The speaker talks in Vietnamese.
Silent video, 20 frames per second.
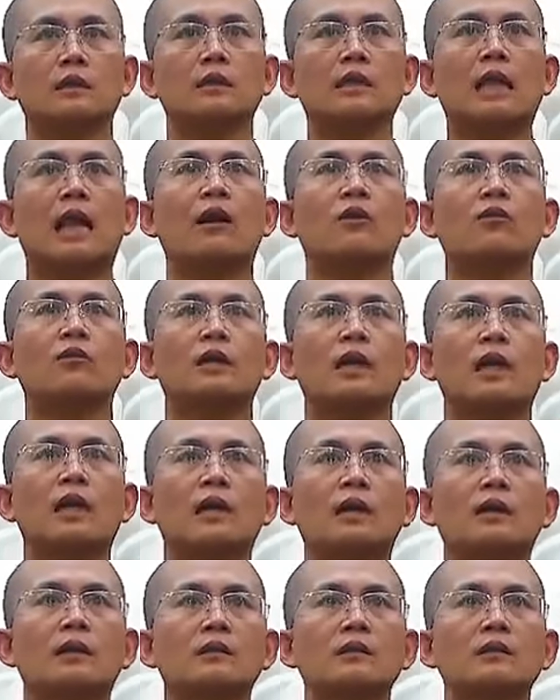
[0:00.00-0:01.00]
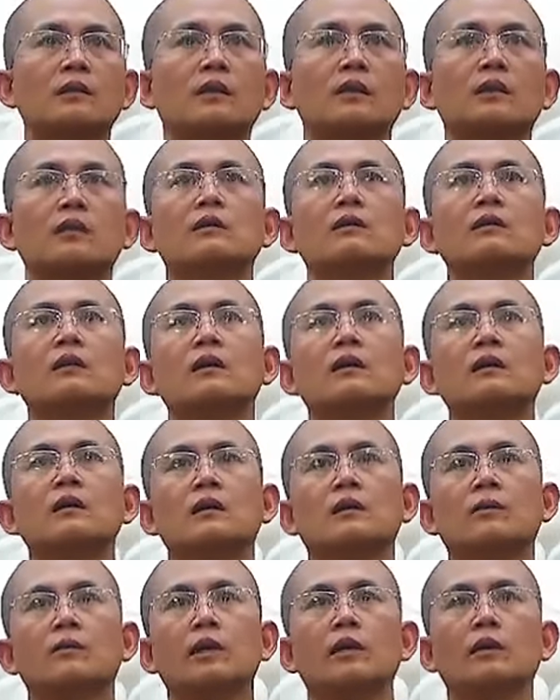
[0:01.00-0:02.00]
tạo ra những cái tướng
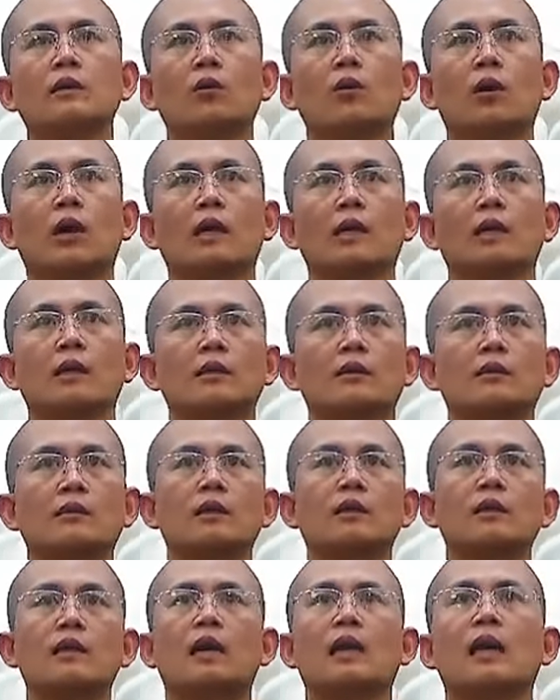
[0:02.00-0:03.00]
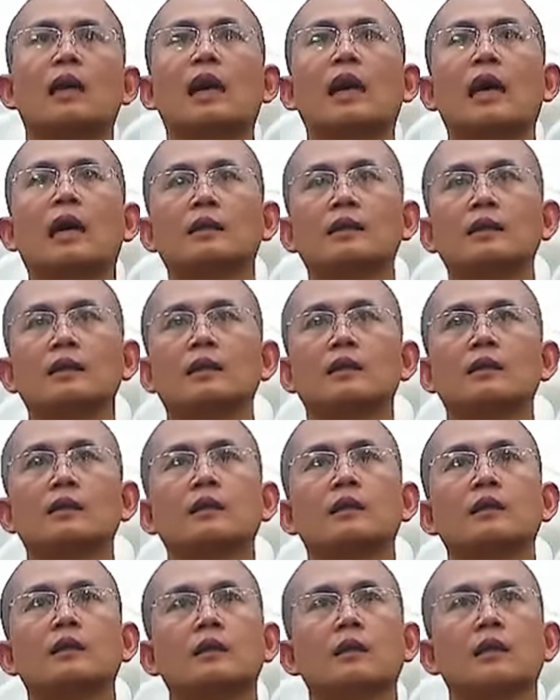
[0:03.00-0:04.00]
ở bên ngoài nó rất là hạ nhiệt
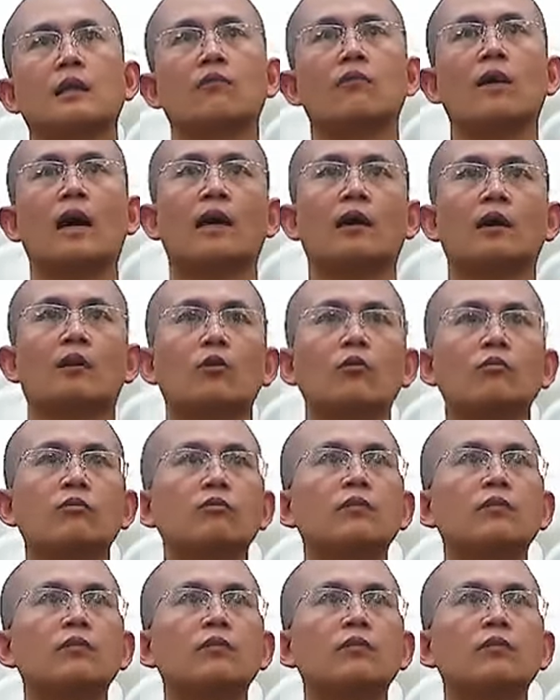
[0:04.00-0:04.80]
và cũng